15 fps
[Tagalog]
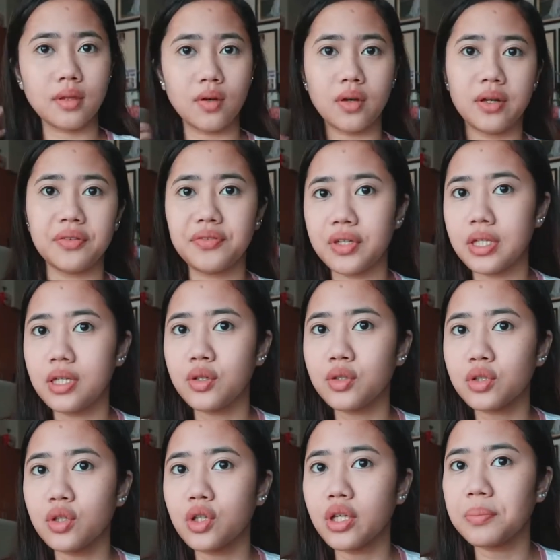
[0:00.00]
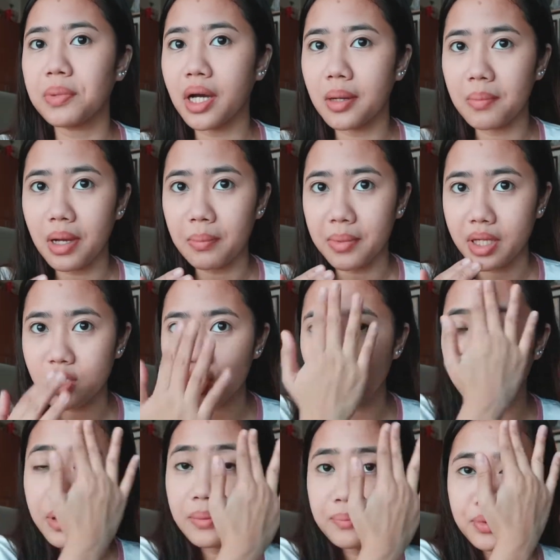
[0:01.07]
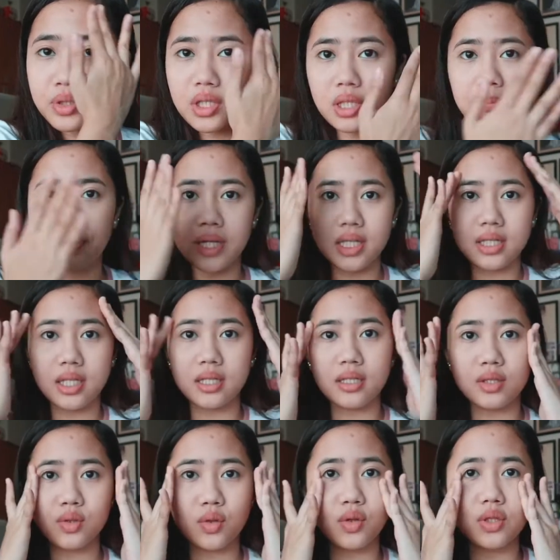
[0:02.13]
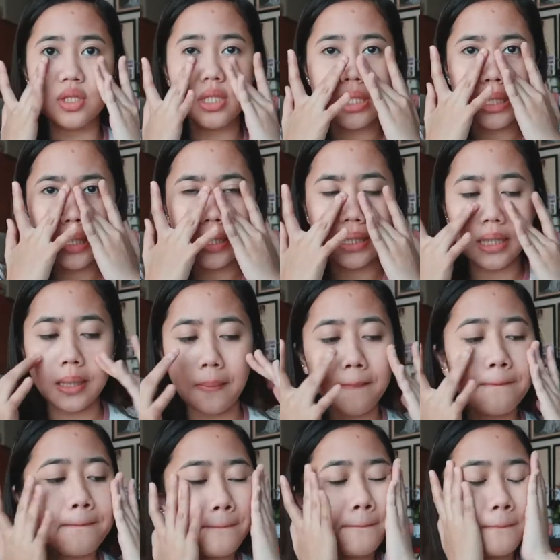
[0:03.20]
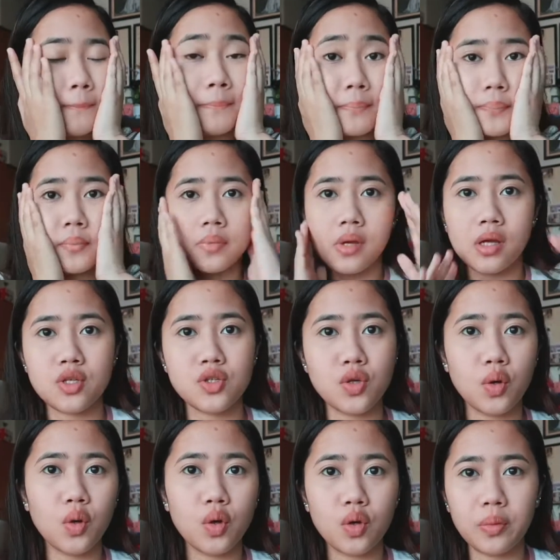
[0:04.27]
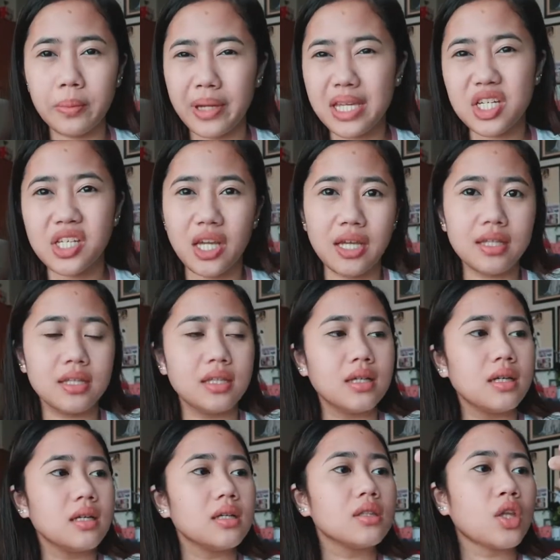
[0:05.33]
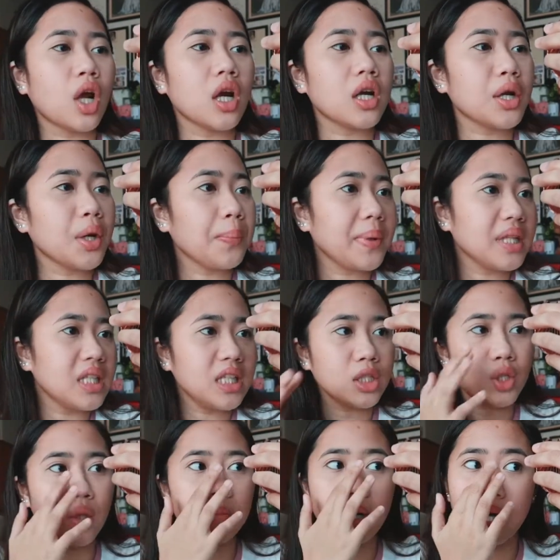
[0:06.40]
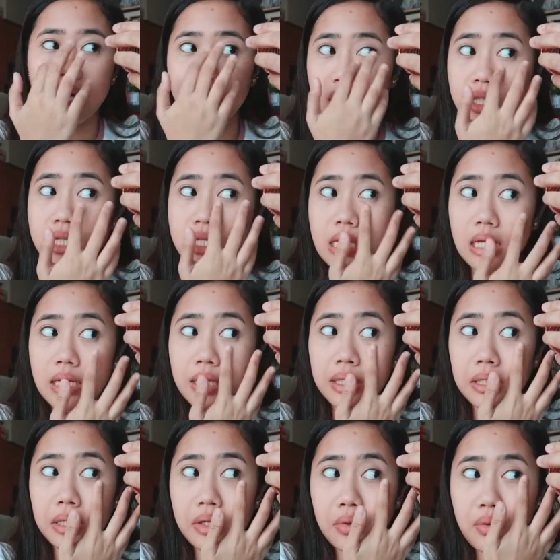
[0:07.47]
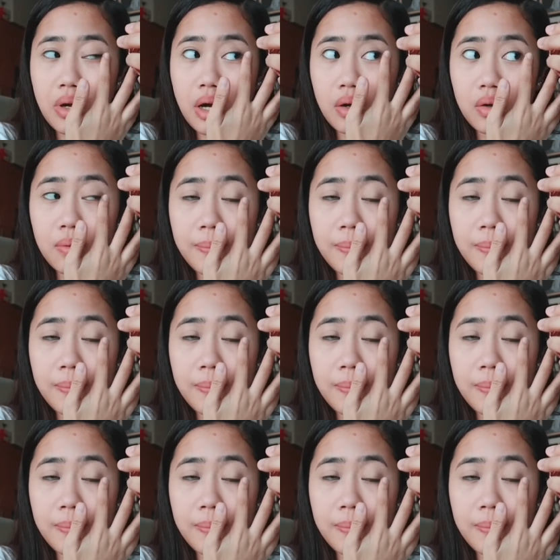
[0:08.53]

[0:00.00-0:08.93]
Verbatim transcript: Okay, feeling ko tuloy baka mamaya sobrang puti palating na ng concealer. So, kung may shade darker pa dito, baka yun na sana yung kinuha ko.